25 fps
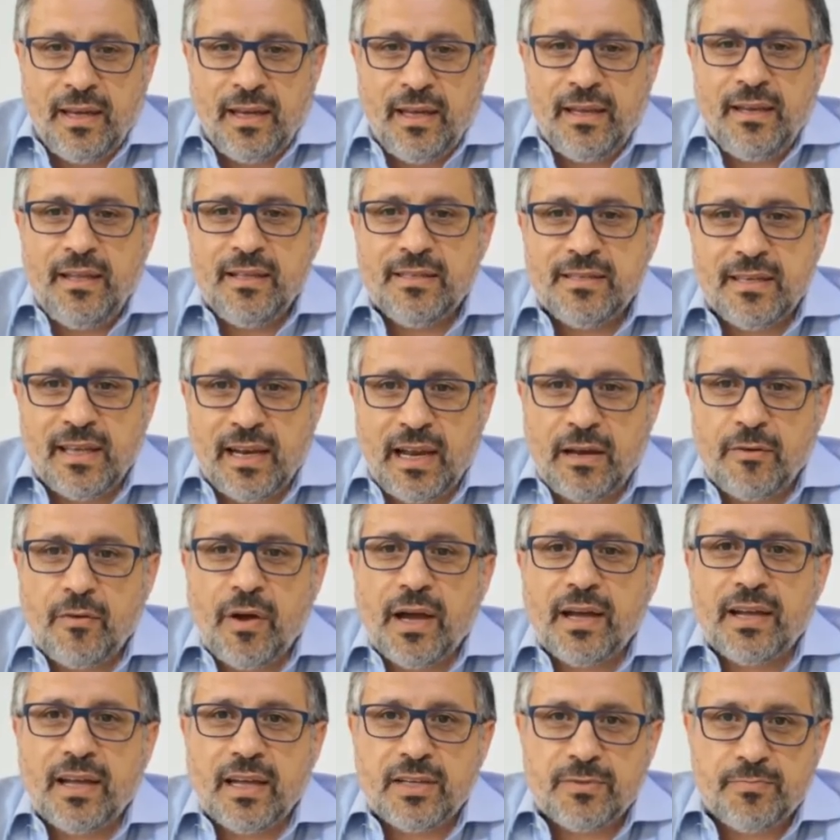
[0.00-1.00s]
inizieranno
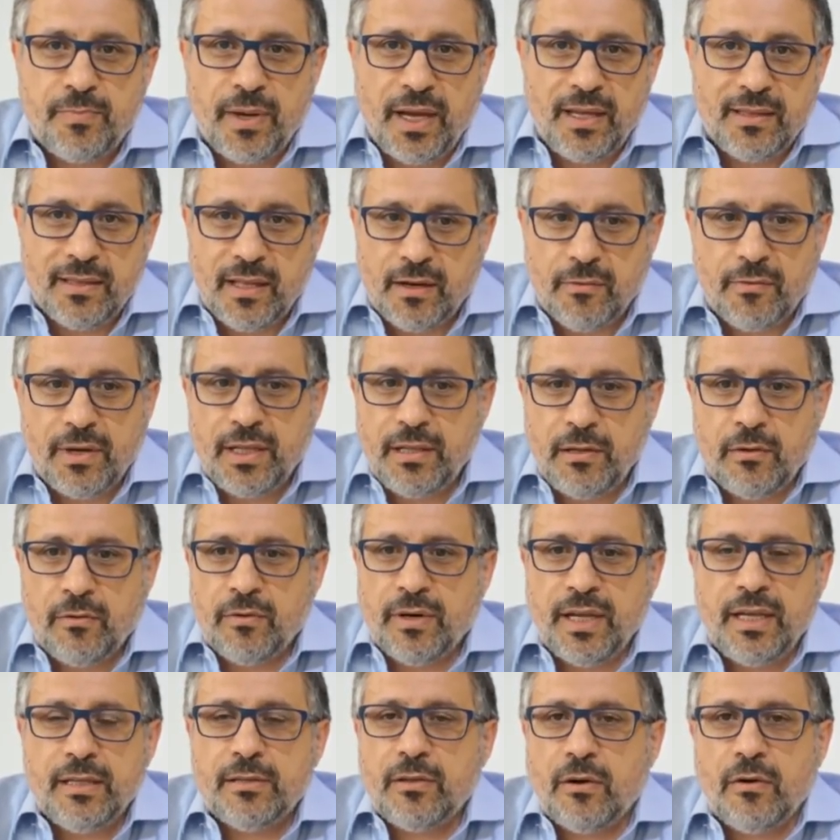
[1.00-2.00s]
anche a spendere, quindi
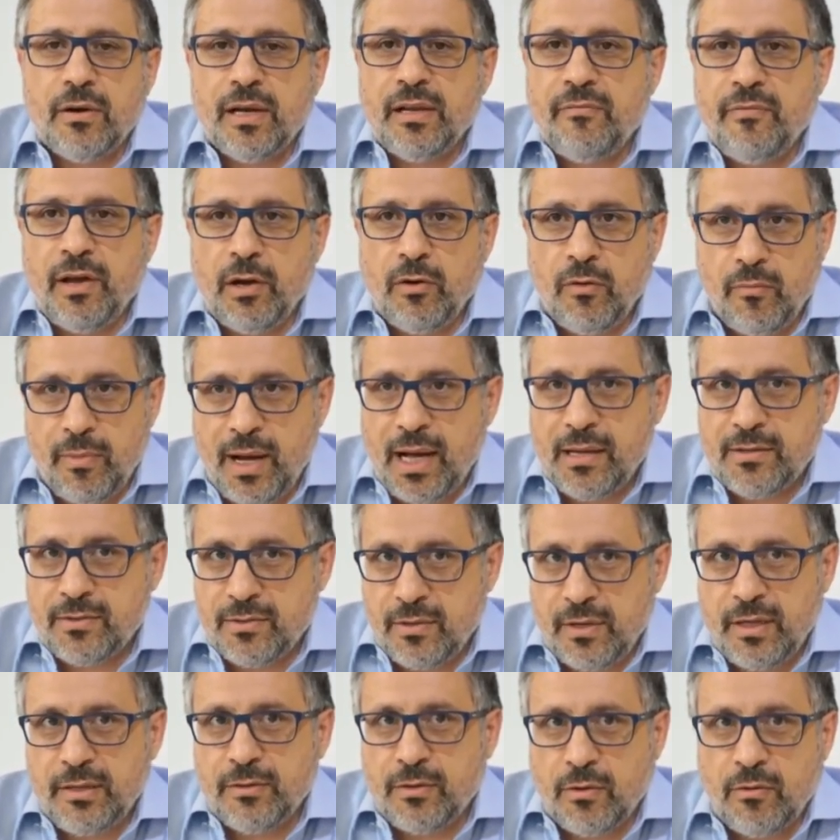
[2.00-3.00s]
non entrano a livello
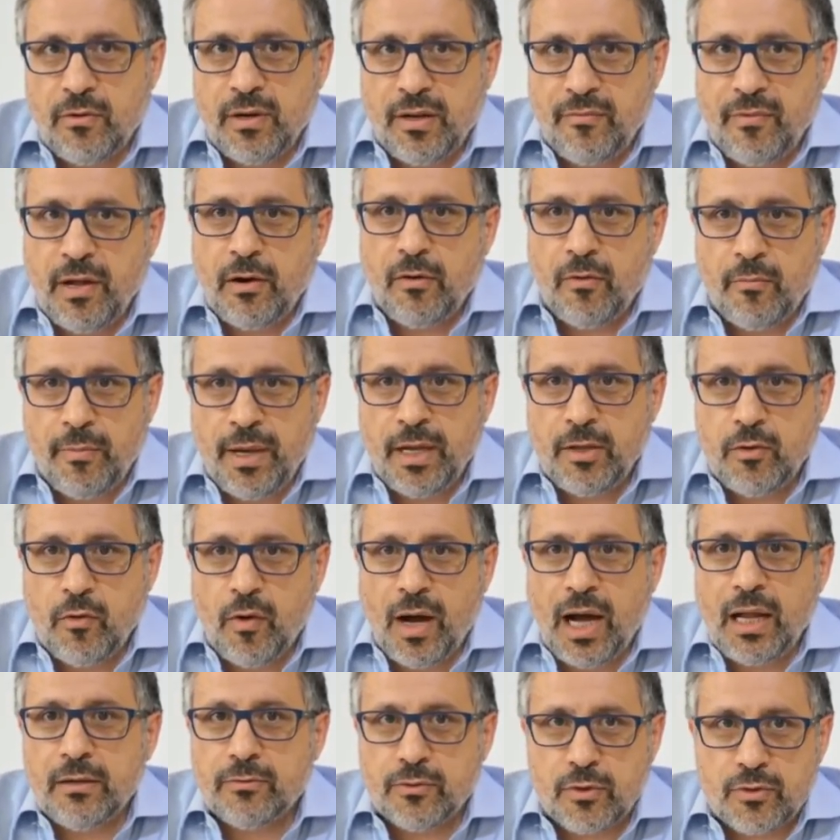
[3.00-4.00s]
basso, entrano a un livello
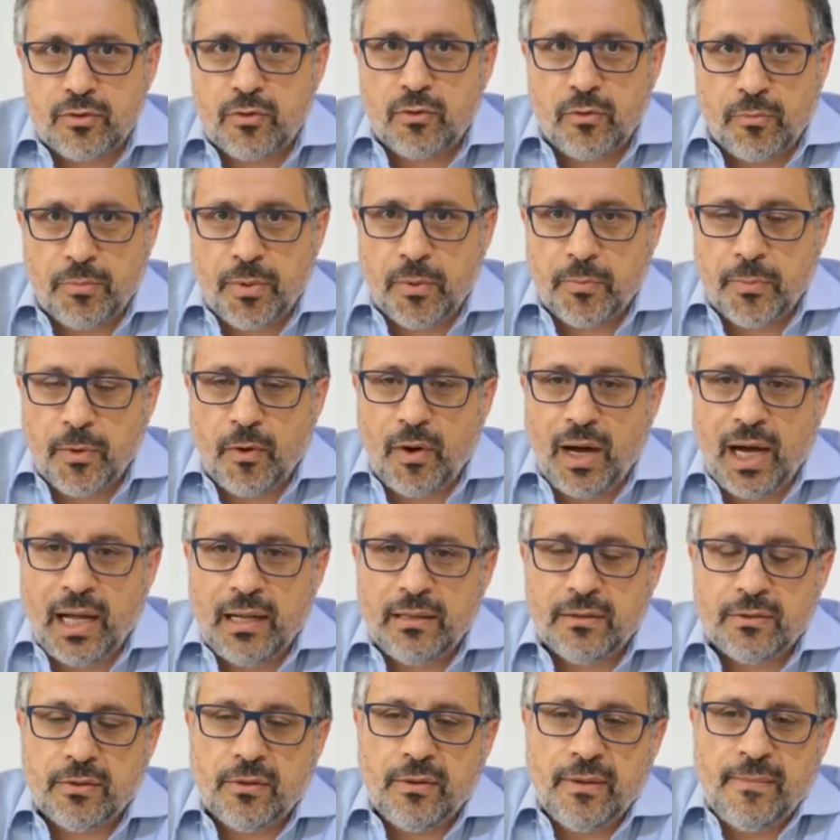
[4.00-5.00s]
medio-alto, sono proprio
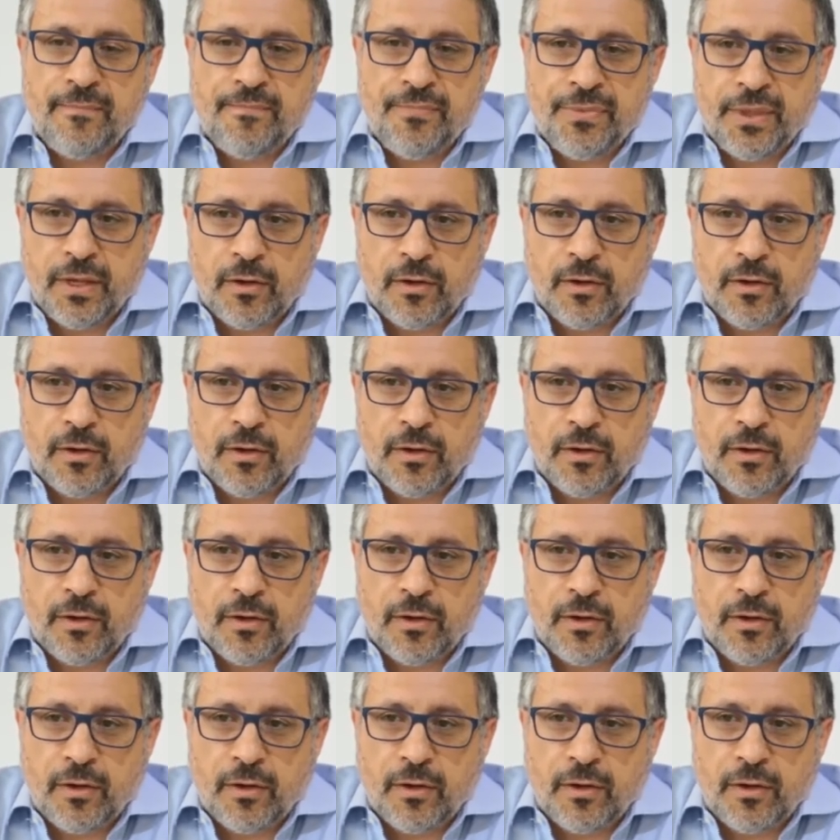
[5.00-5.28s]
alto